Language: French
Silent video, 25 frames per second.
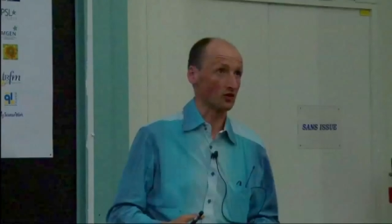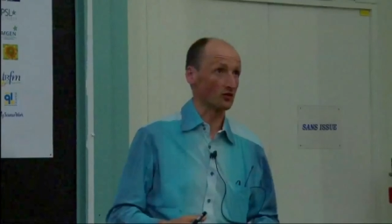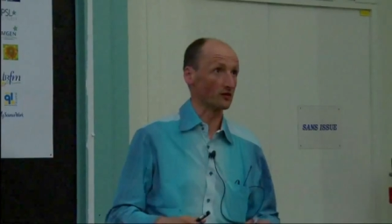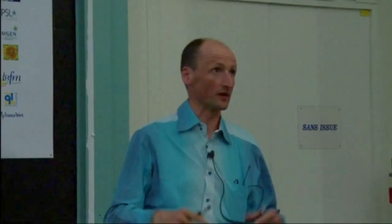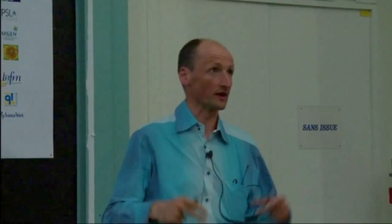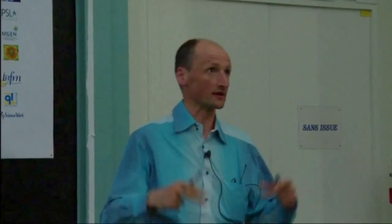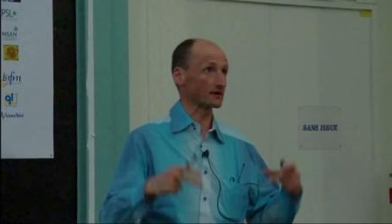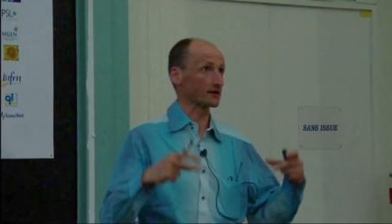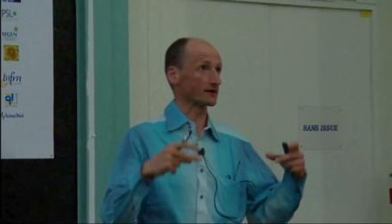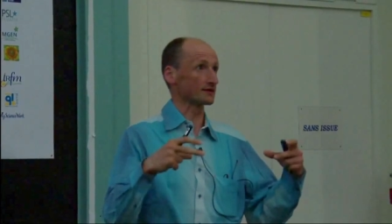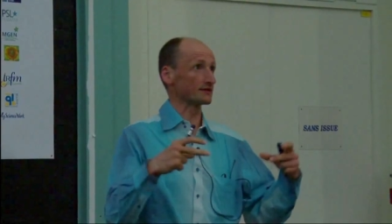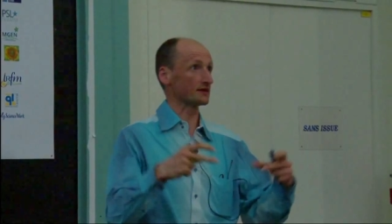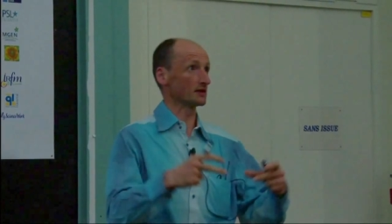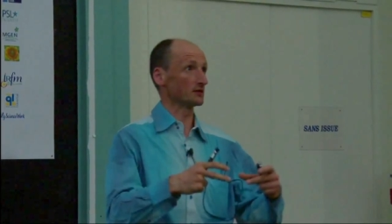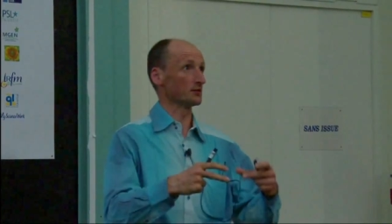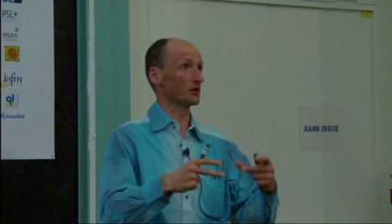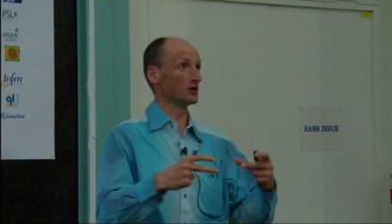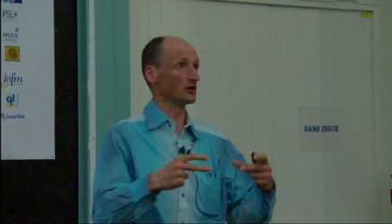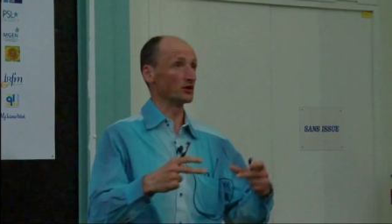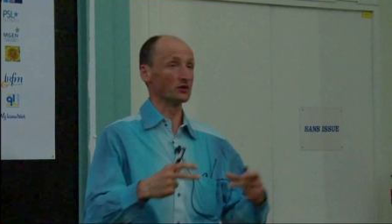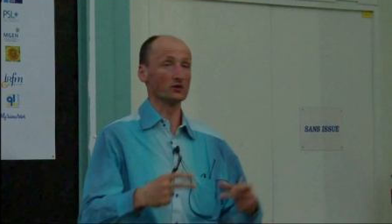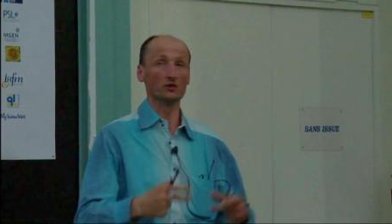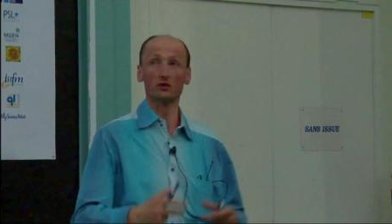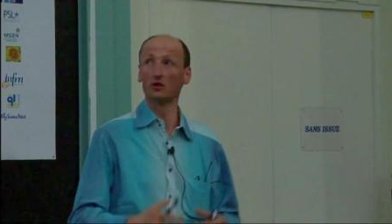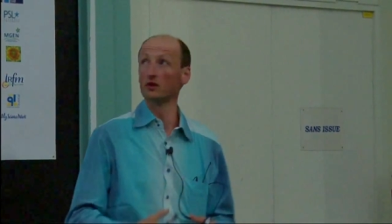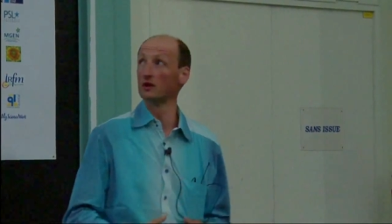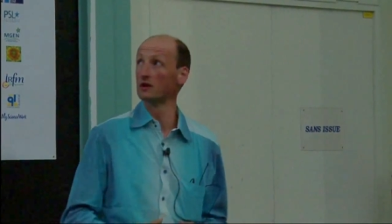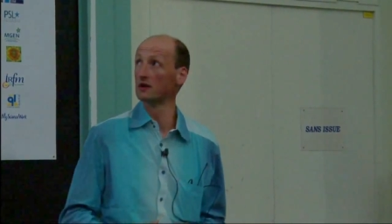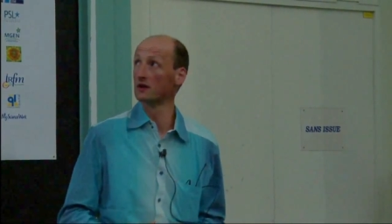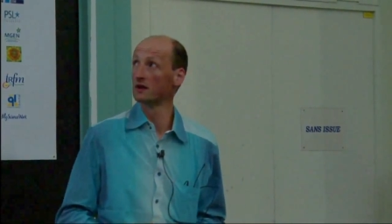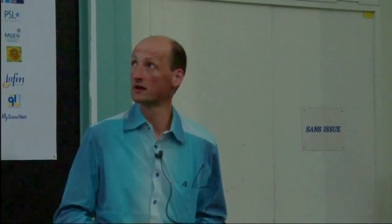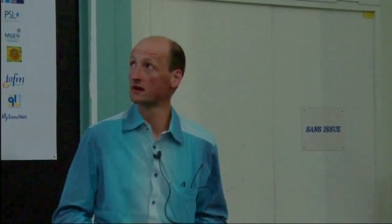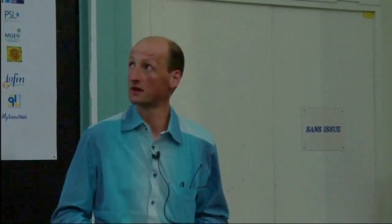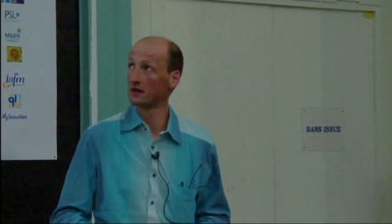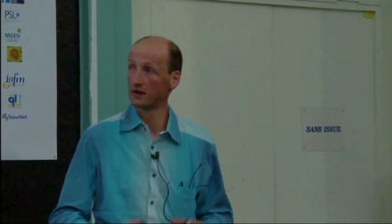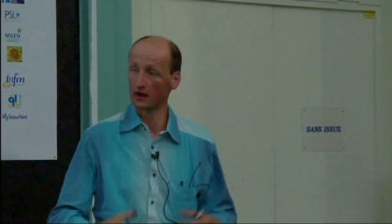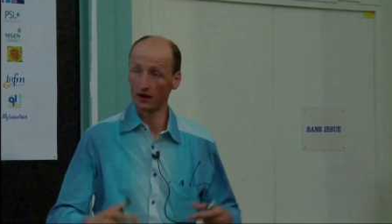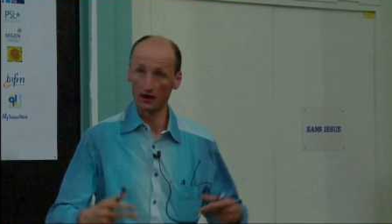on va mettre cette molécule
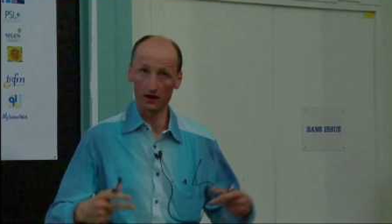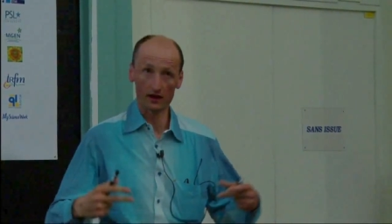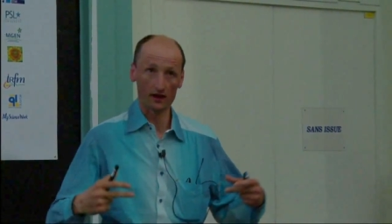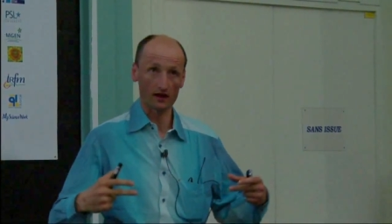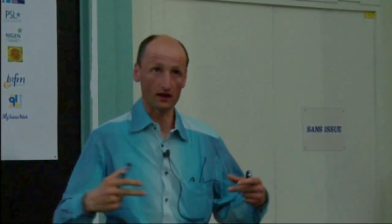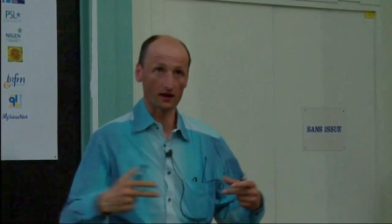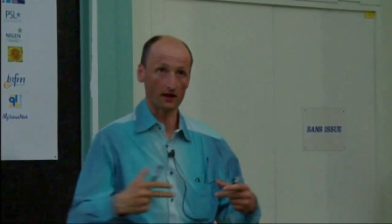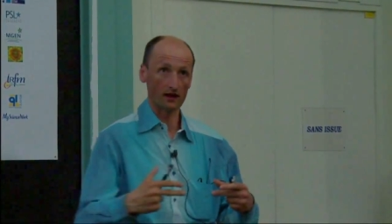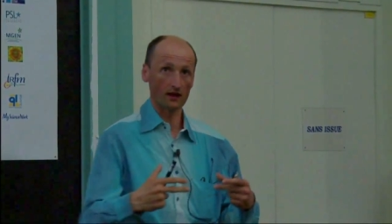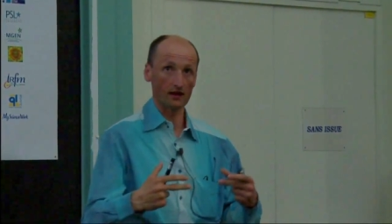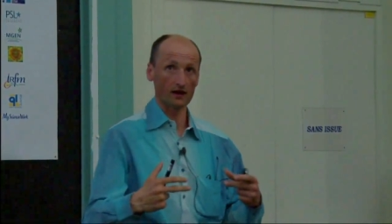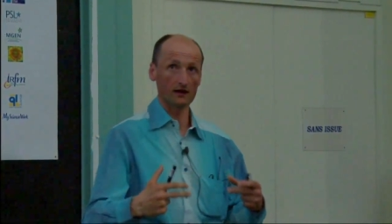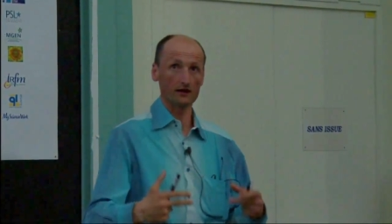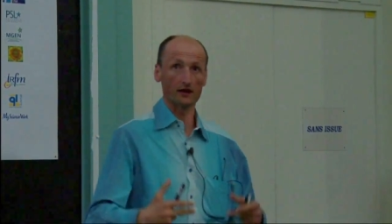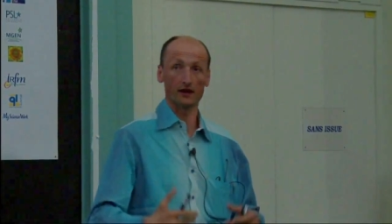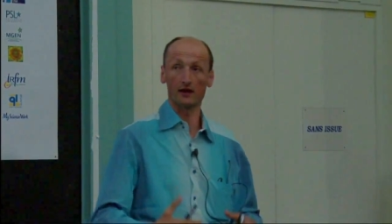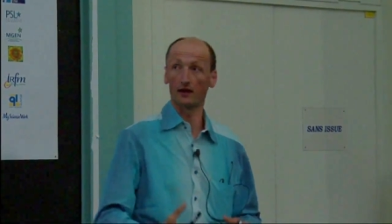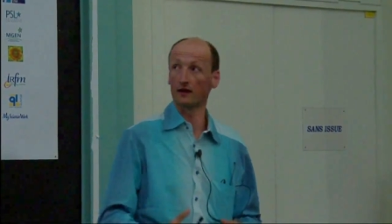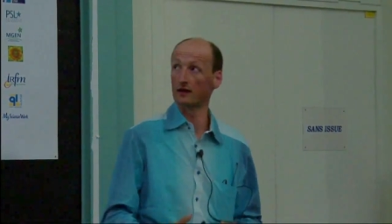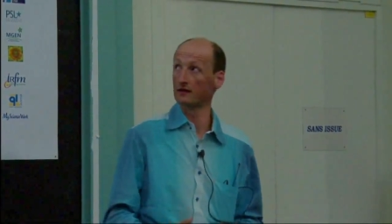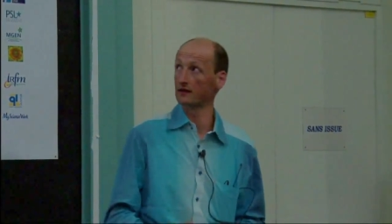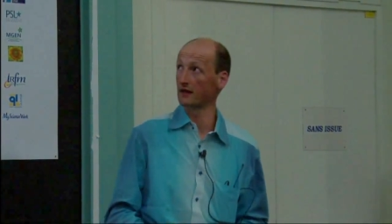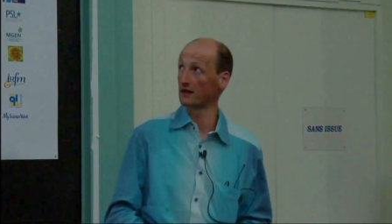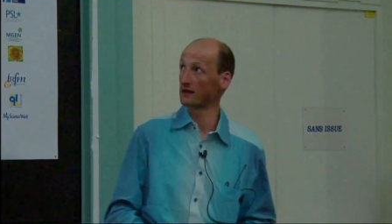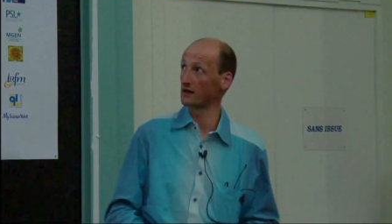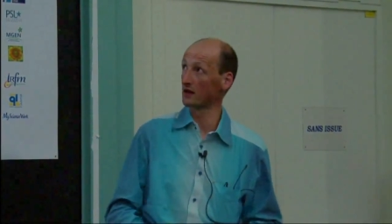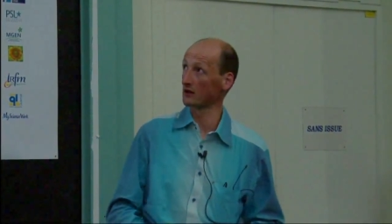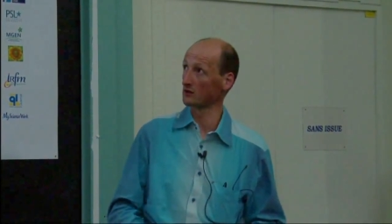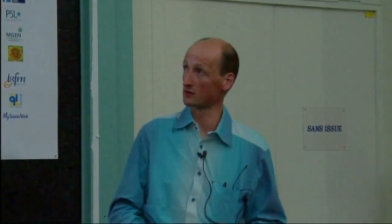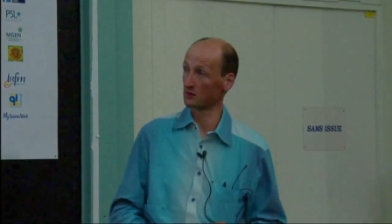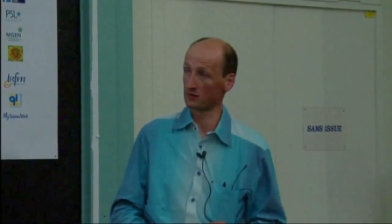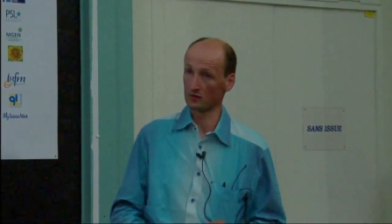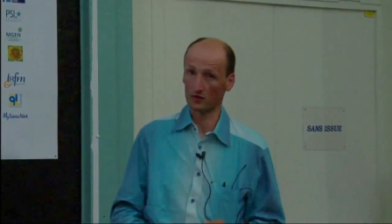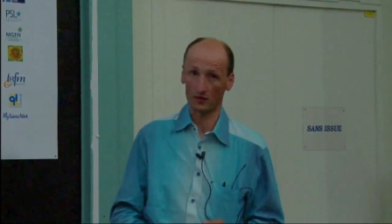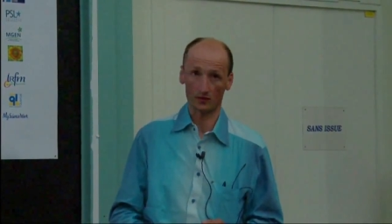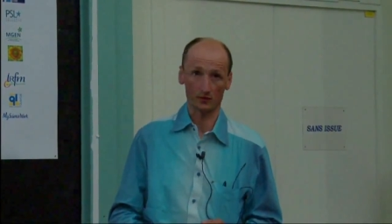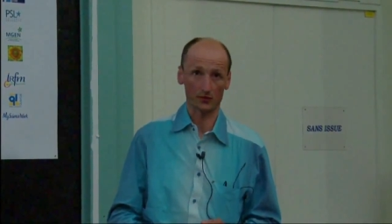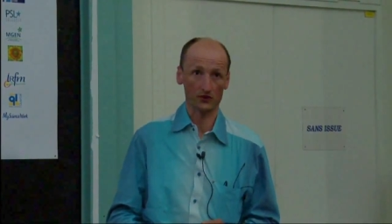euh, à, l'intérieur
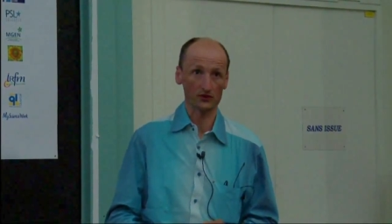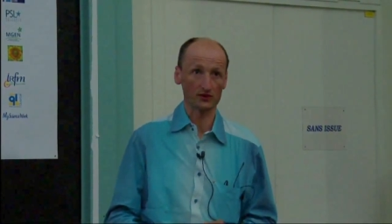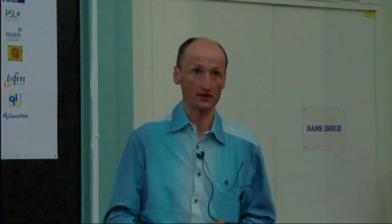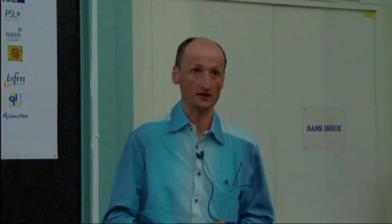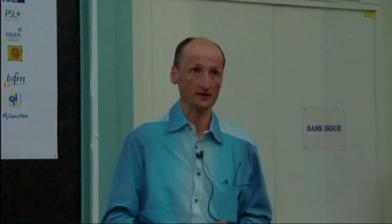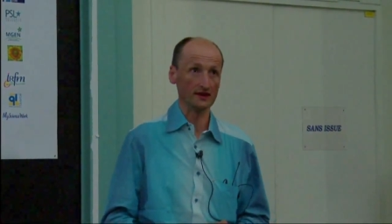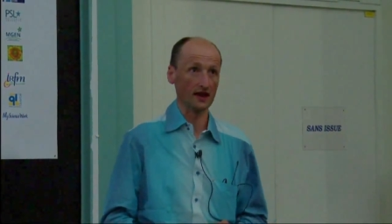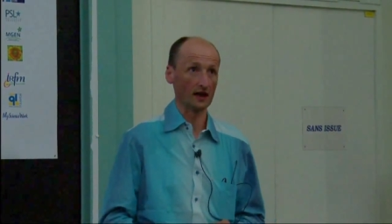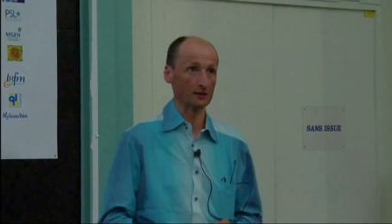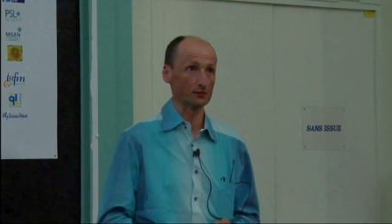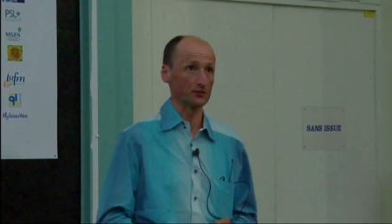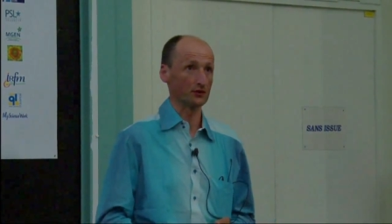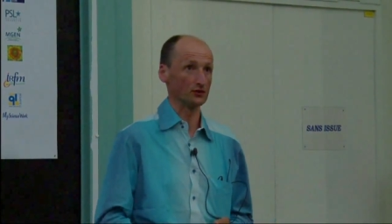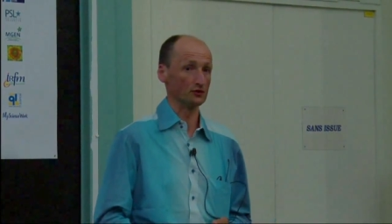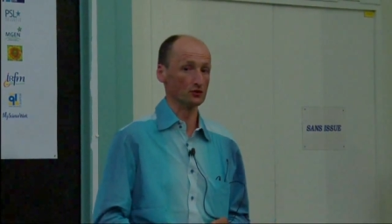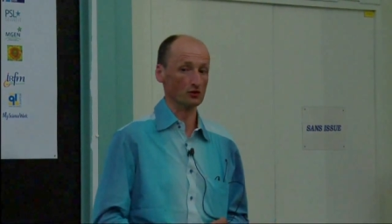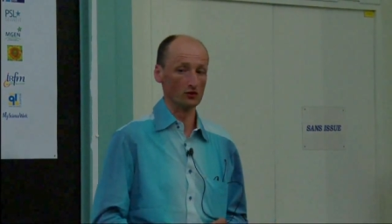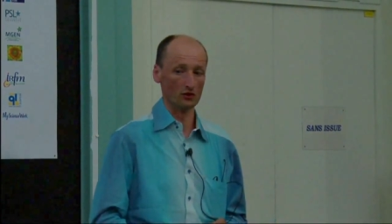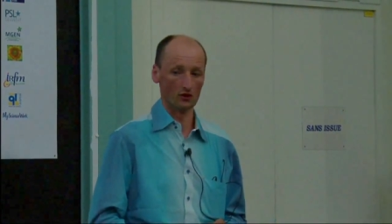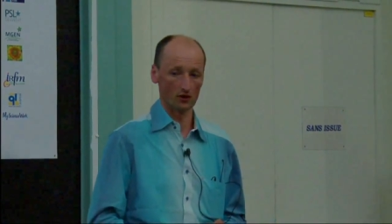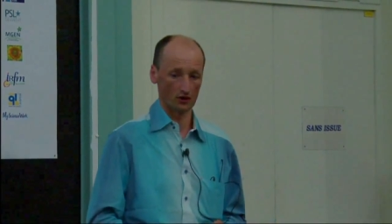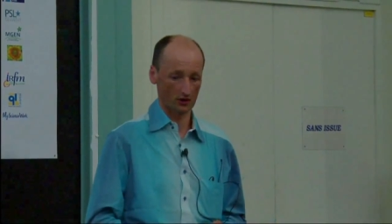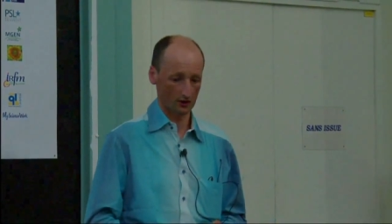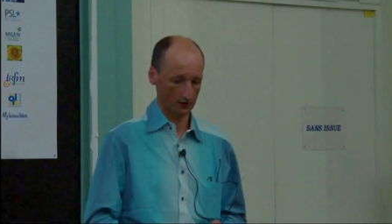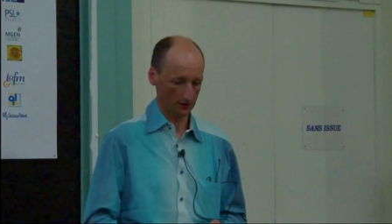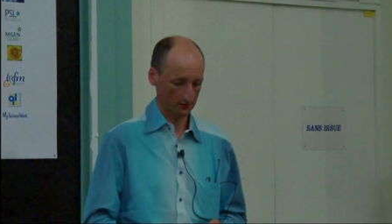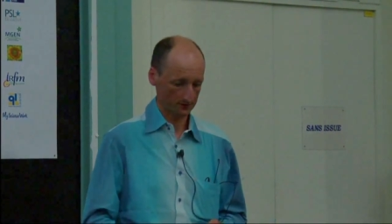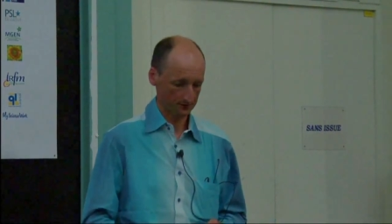d'une petite gappe de l'or.